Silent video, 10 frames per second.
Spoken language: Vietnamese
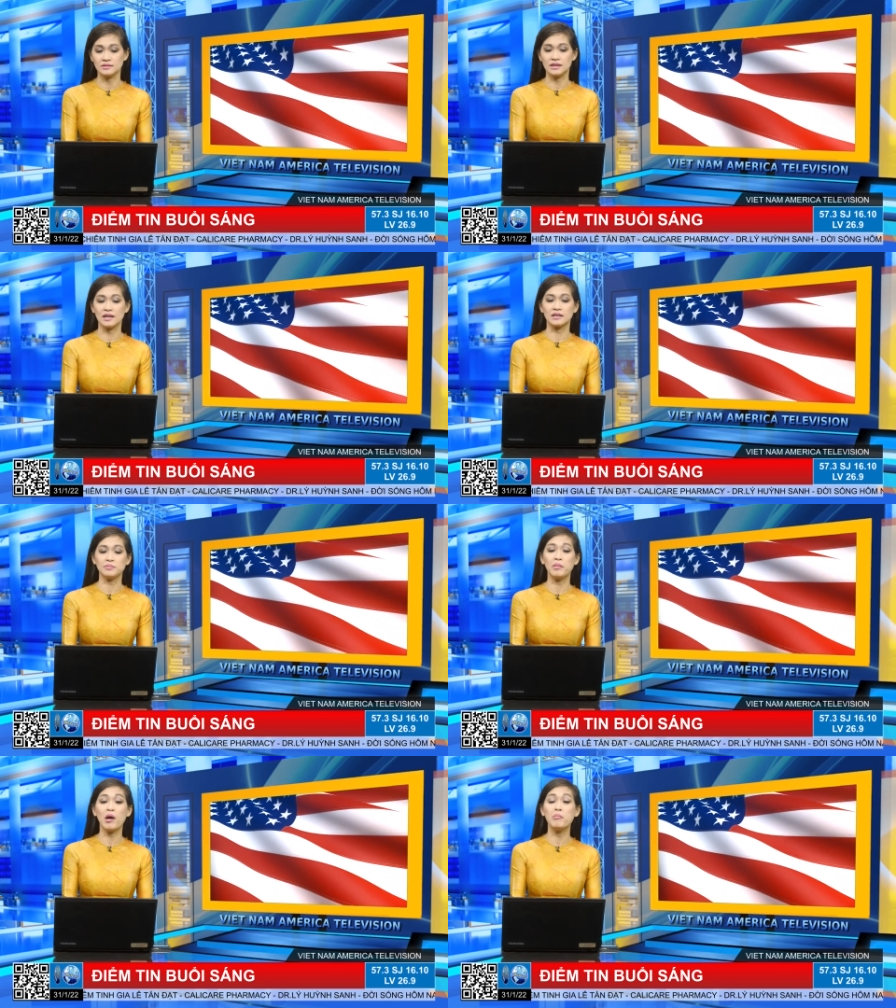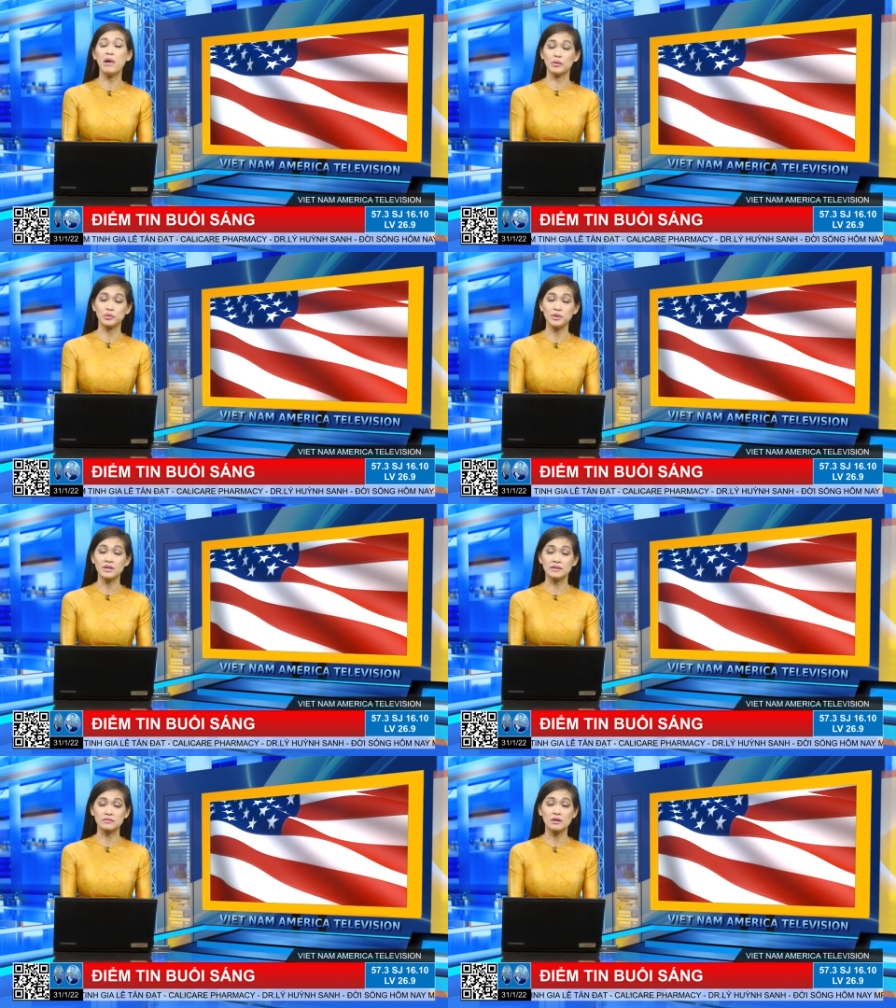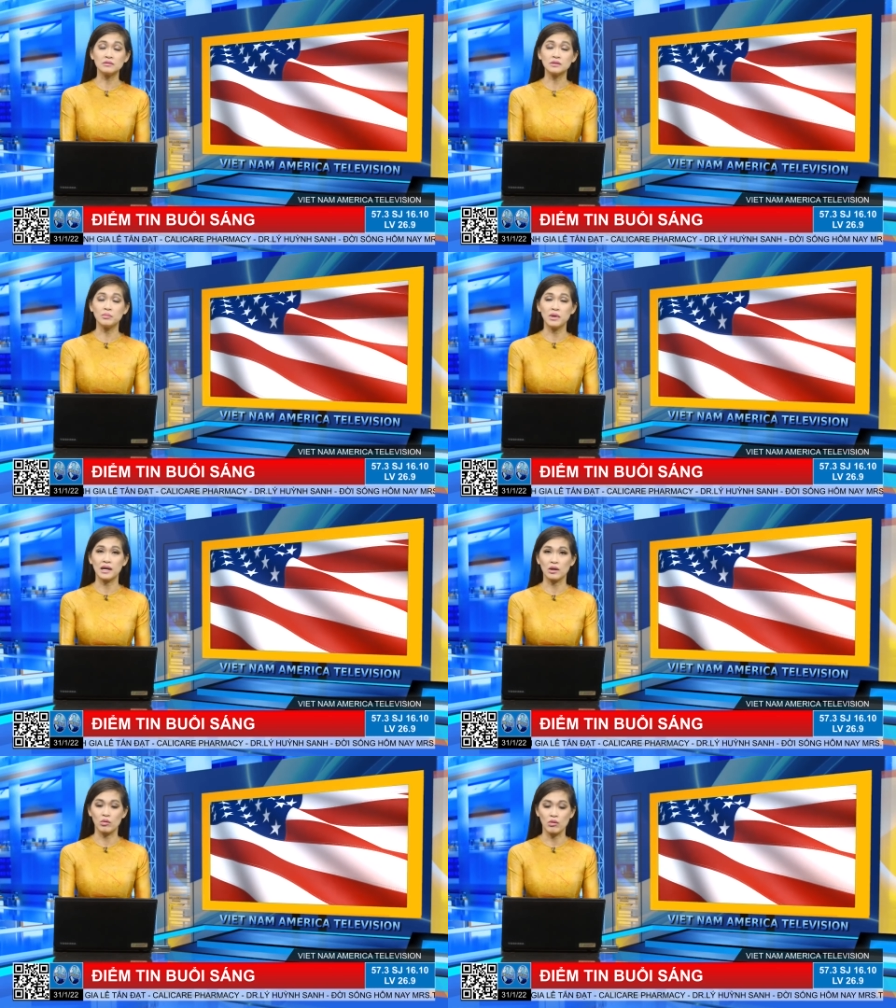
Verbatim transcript: tại cái bom bão tuyết đã tấn công hàng